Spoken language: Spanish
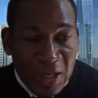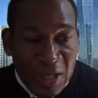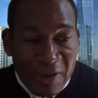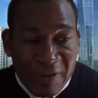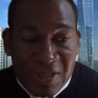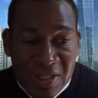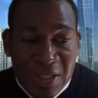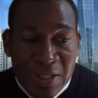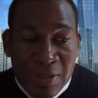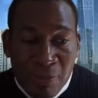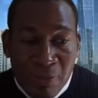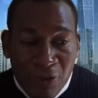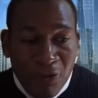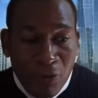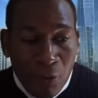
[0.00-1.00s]
Van a
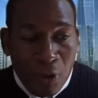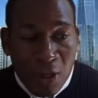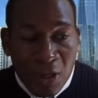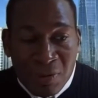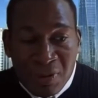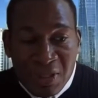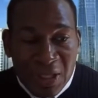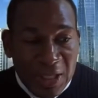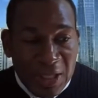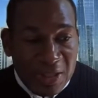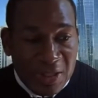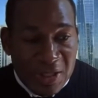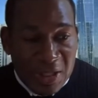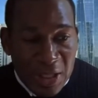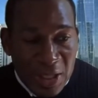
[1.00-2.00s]
ver parte
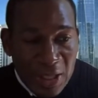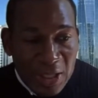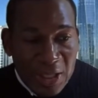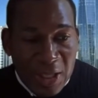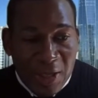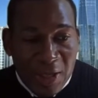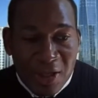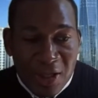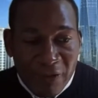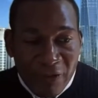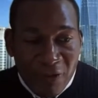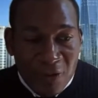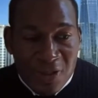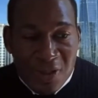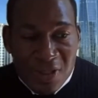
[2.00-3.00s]
de nuestras vidas y
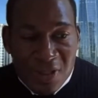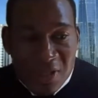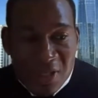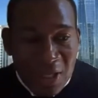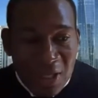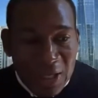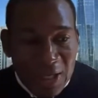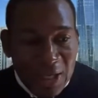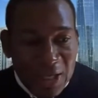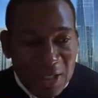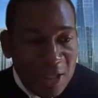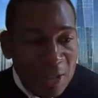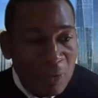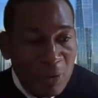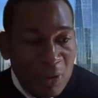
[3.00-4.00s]
vidas de ellos que
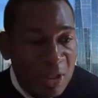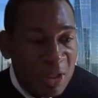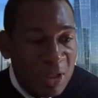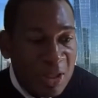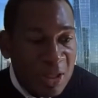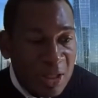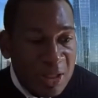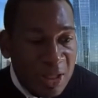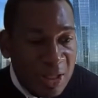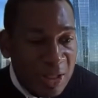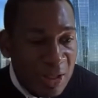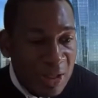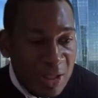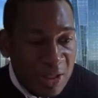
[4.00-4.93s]
nunca he visto antes.